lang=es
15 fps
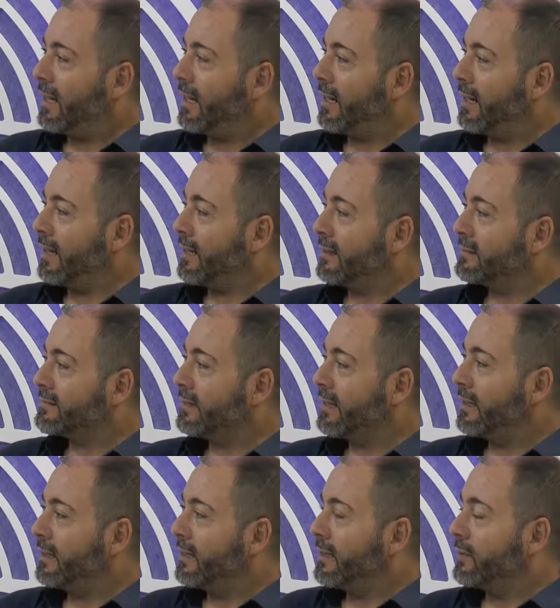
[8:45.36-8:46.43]

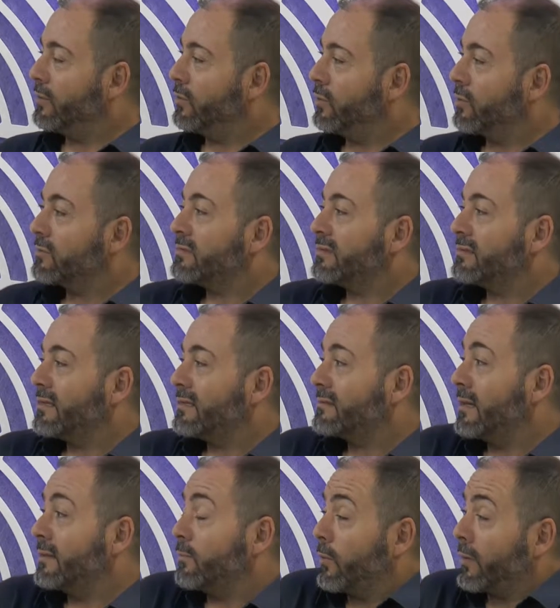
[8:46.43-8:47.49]
iglesia. Yo no sé si
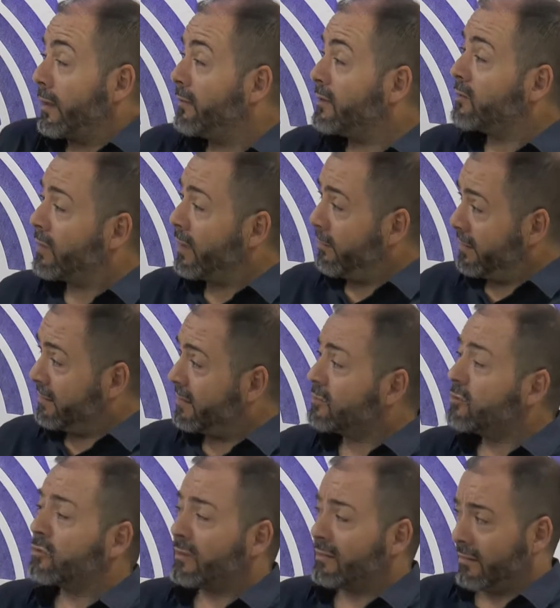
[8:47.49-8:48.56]
estáis, porque he visto que habéis
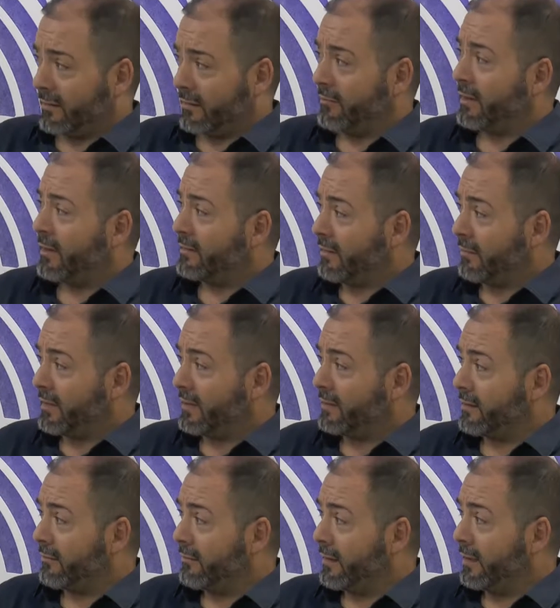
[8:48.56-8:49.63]
hecho otras actividades también
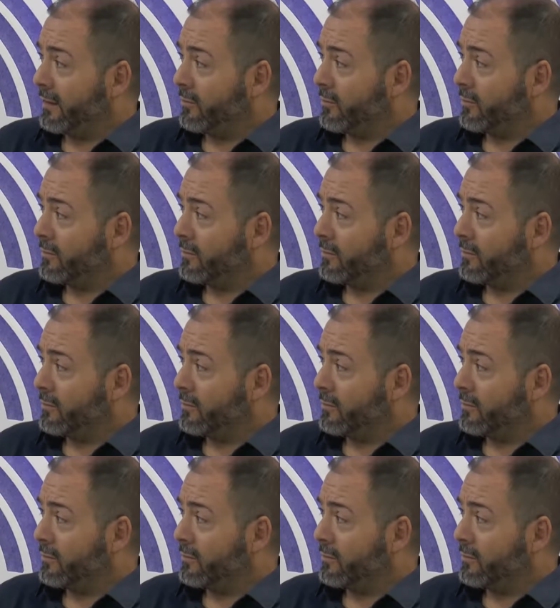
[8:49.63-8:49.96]
este verano. ¿no?